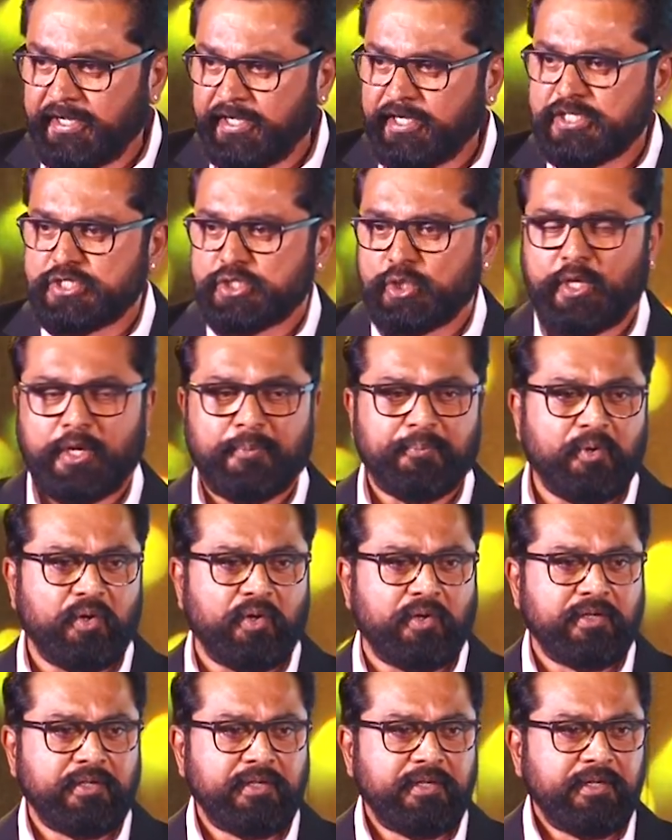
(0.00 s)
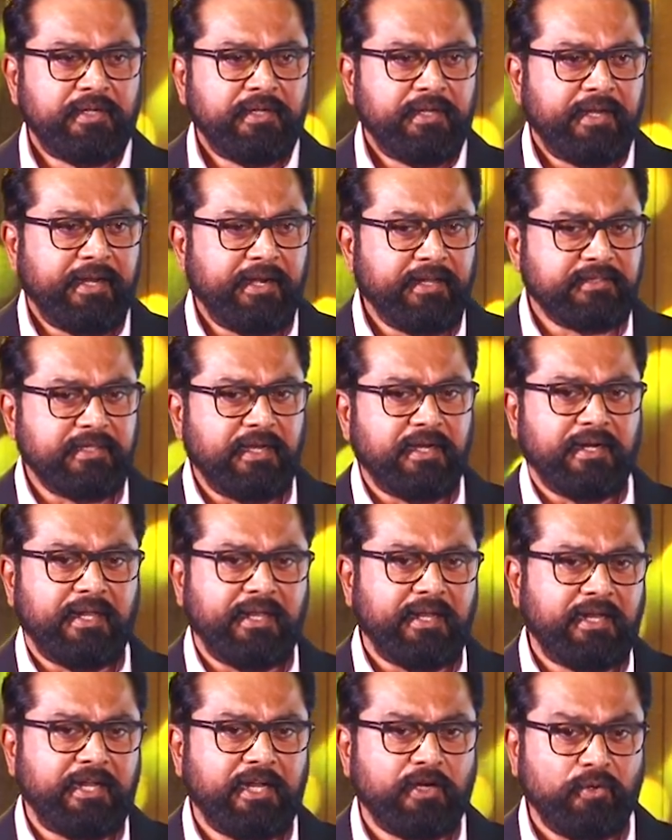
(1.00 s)
எடுங்கன்னு சொல்லியிருப்போம்
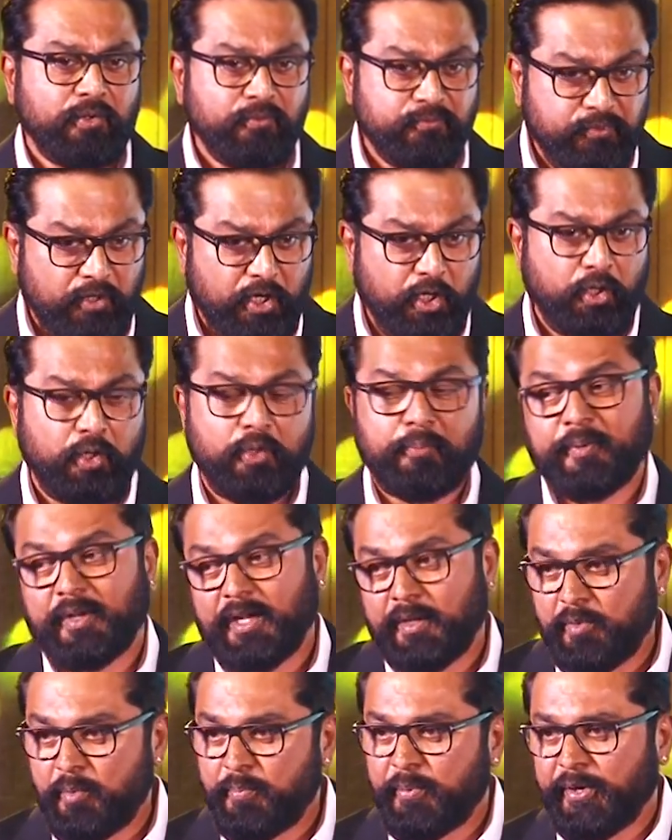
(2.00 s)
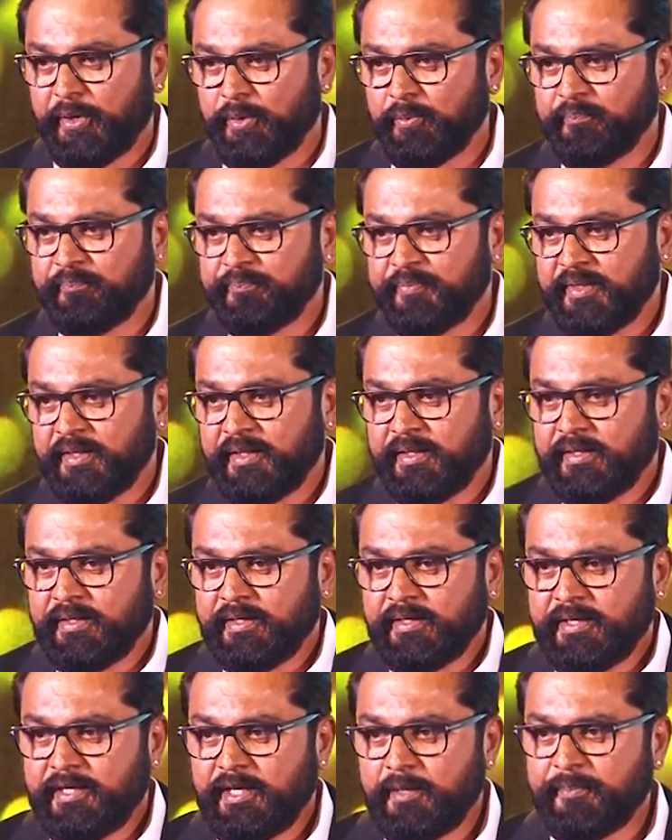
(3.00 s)
எடுத்தாங்களா இல்லையான்னு ஒரு ஃபாலோ அப் இல்லாமல் போயிடும்
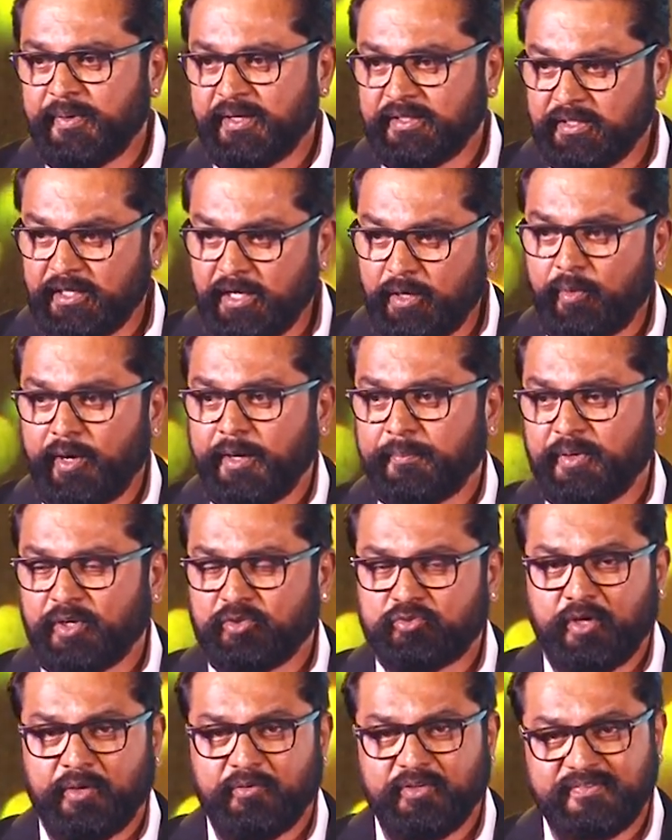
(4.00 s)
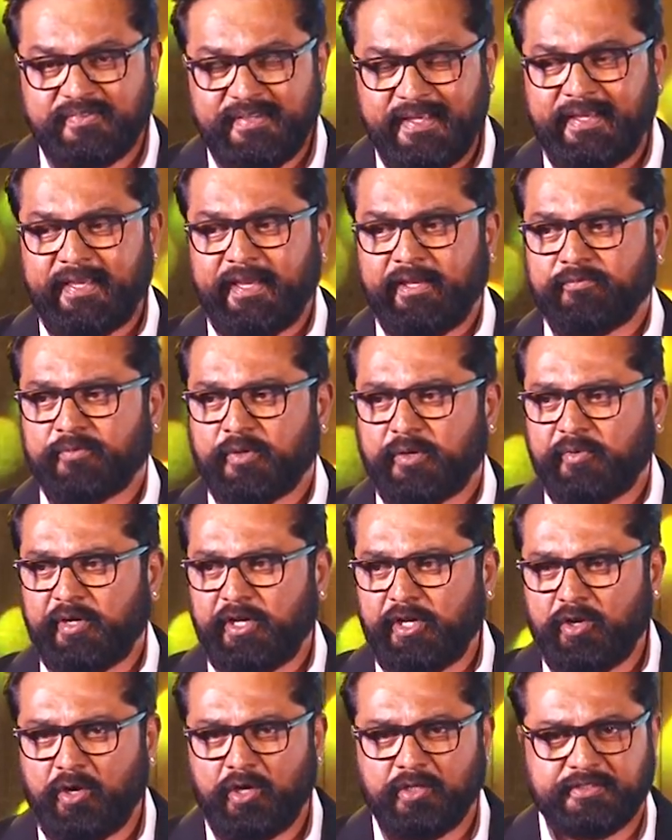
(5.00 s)
இப்போ அதுக்கெல்லாம் அவாய்ட் பண்ணும் ஸோ ஐ வாஸ் திங்கிங் ஃபார்
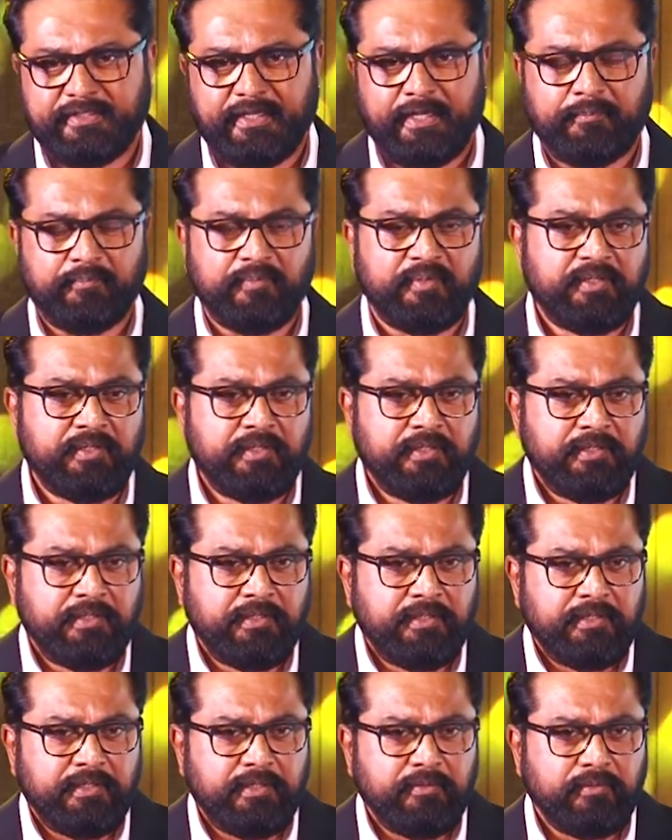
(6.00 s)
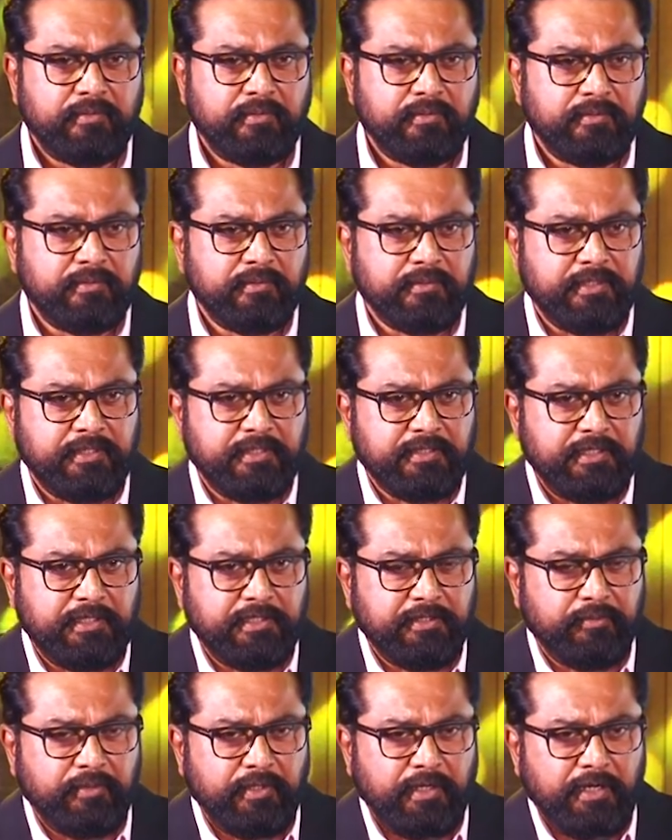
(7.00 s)
வெரி லாங் டைம் ஒரு
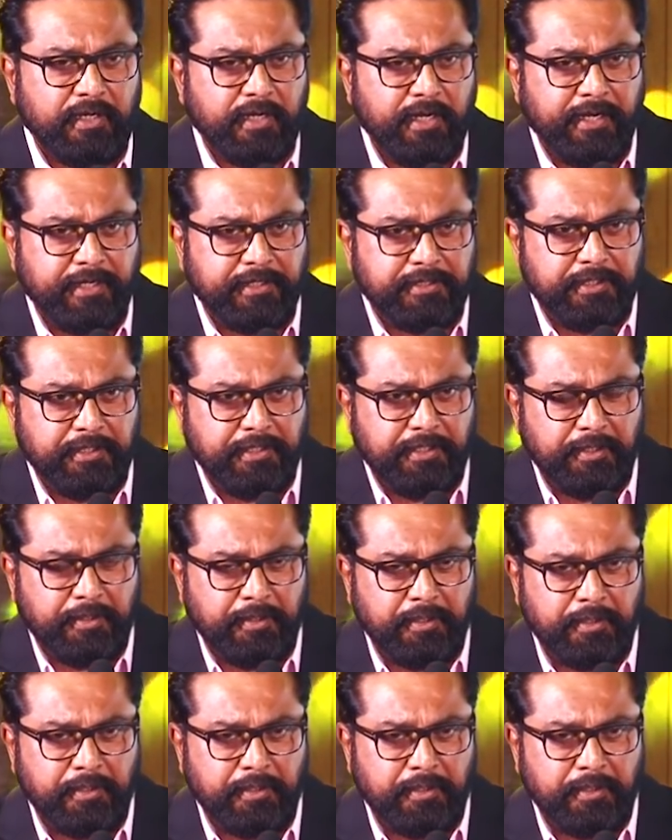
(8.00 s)
கிட்டத்தட்ட ஒரு ரெண்டாயிரத்தி